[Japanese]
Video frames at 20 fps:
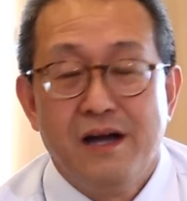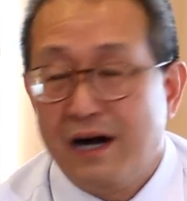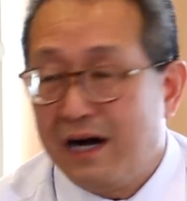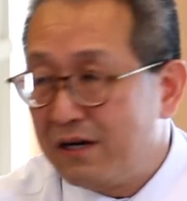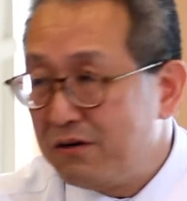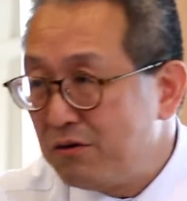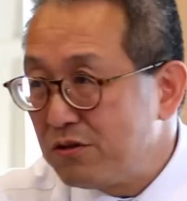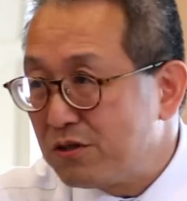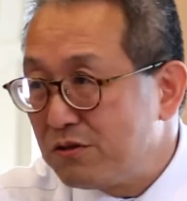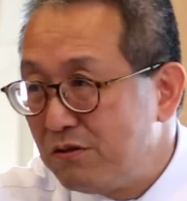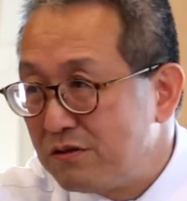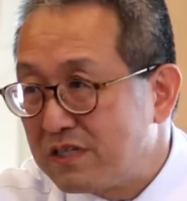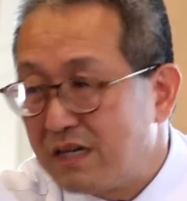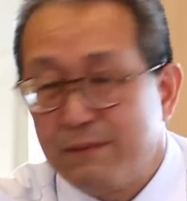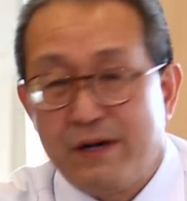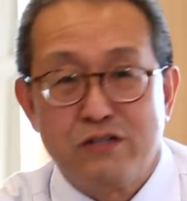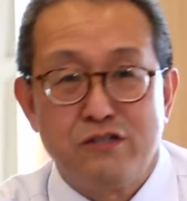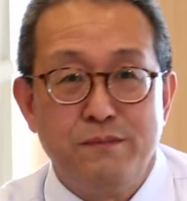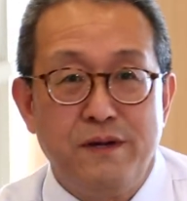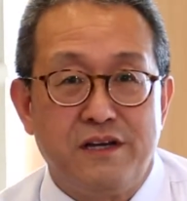あの人を裁
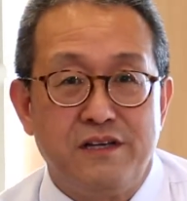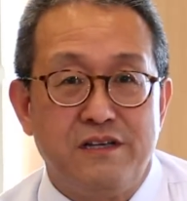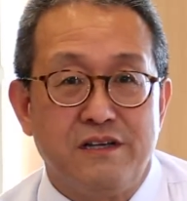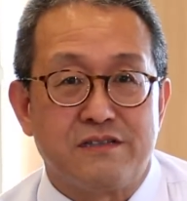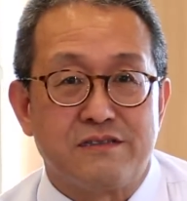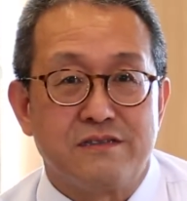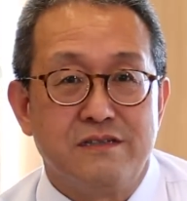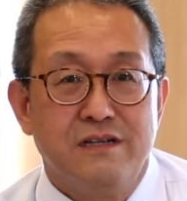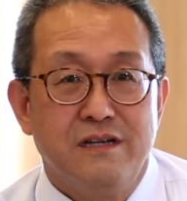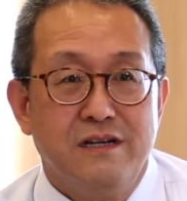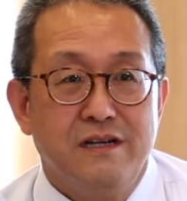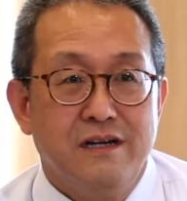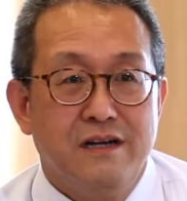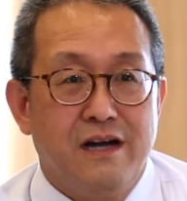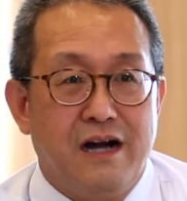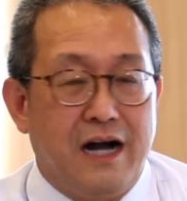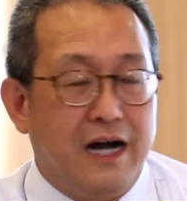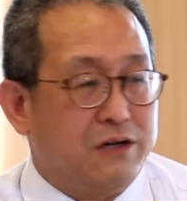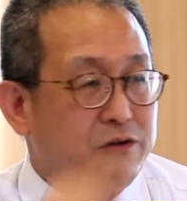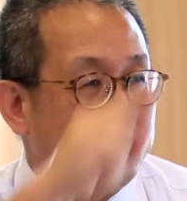くべきです
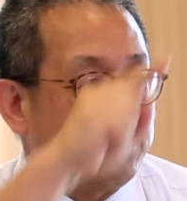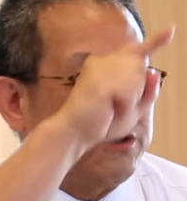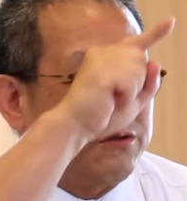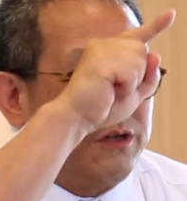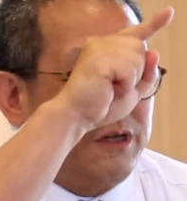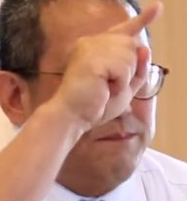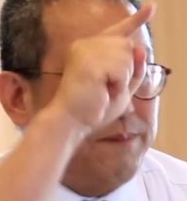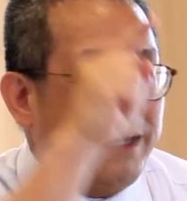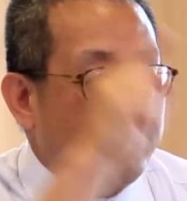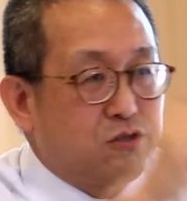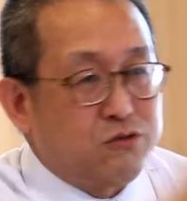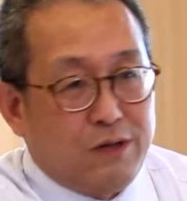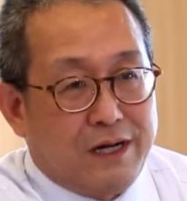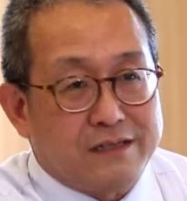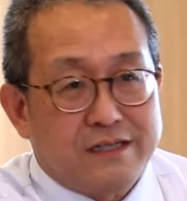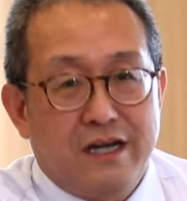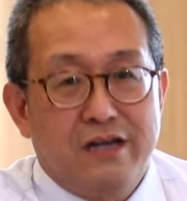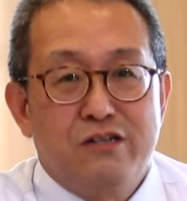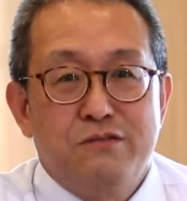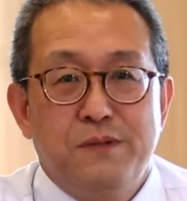あの人に罰を
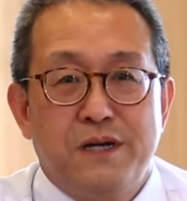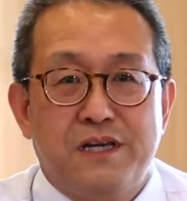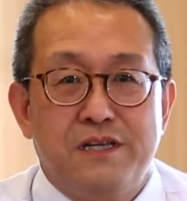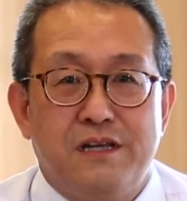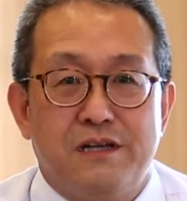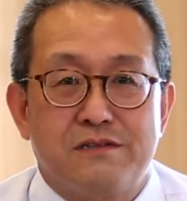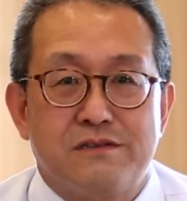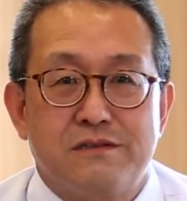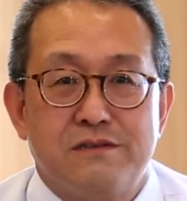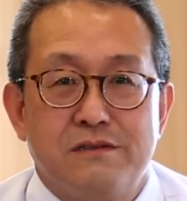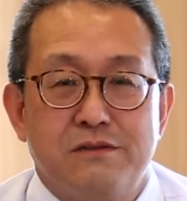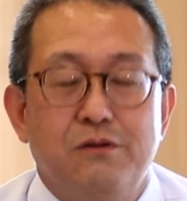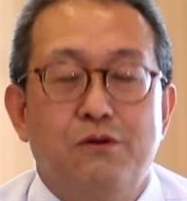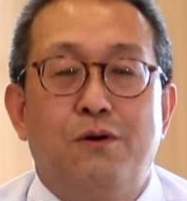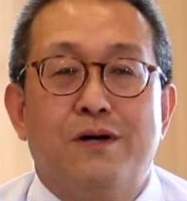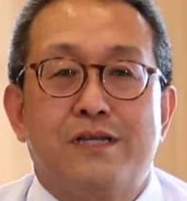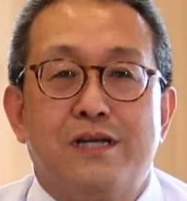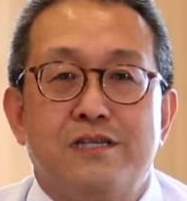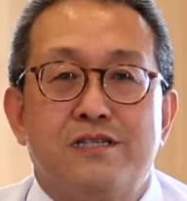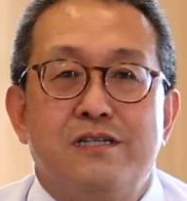与えるべきですと
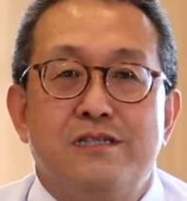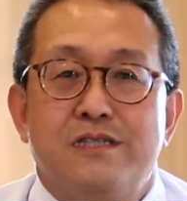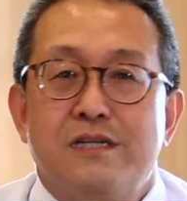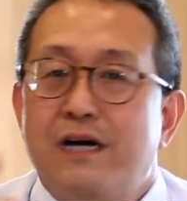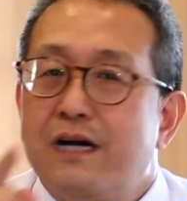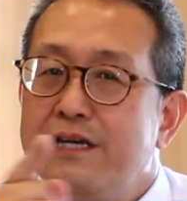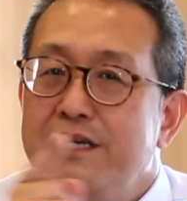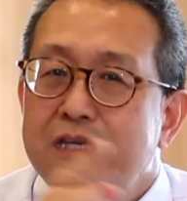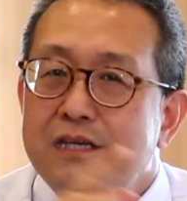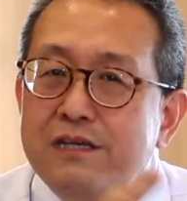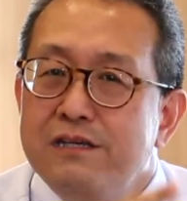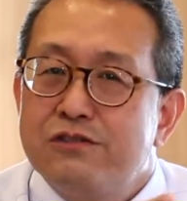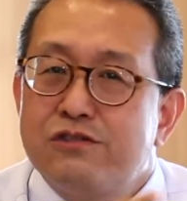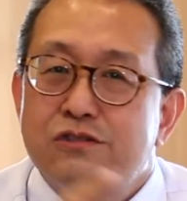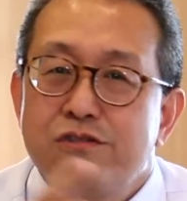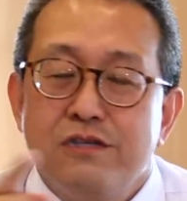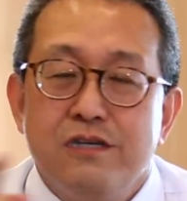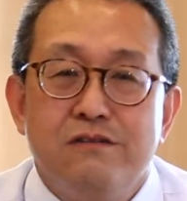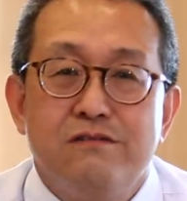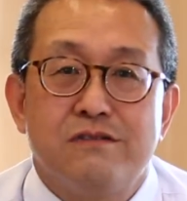私たちが言い
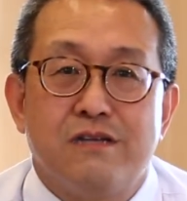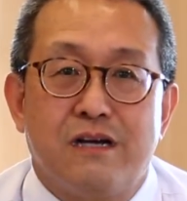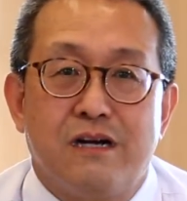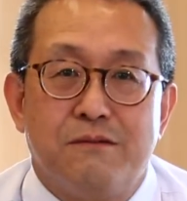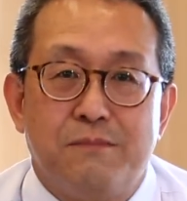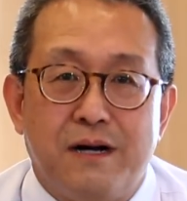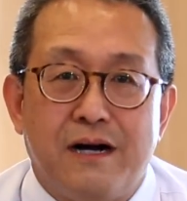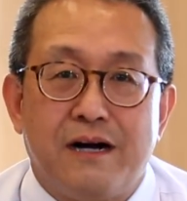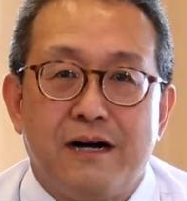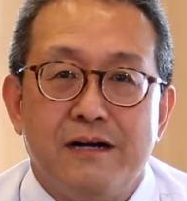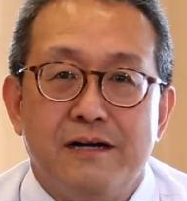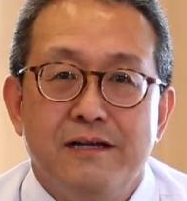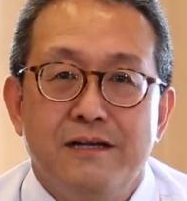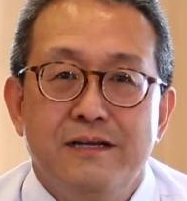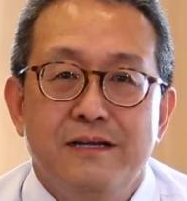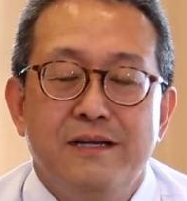過ぎるならば